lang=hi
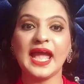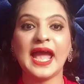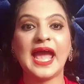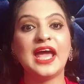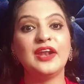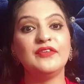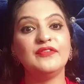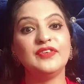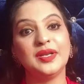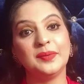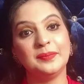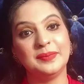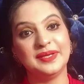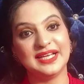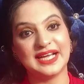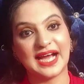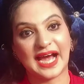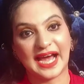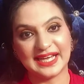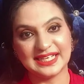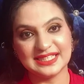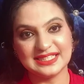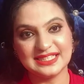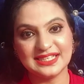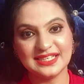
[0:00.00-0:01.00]
एंड विल बी
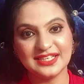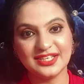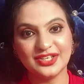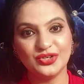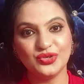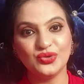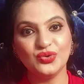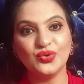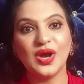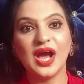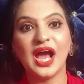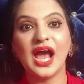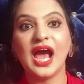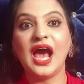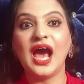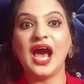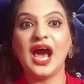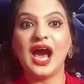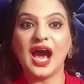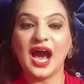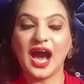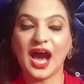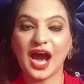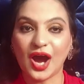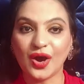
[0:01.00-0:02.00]
गाइडिंग यू
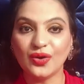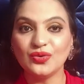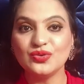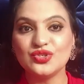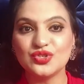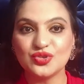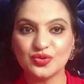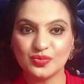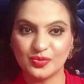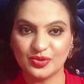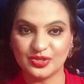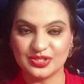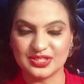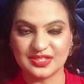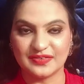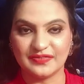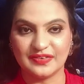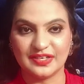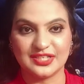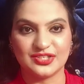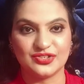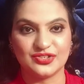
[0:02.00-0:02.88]
हाउ टू मोटिवेट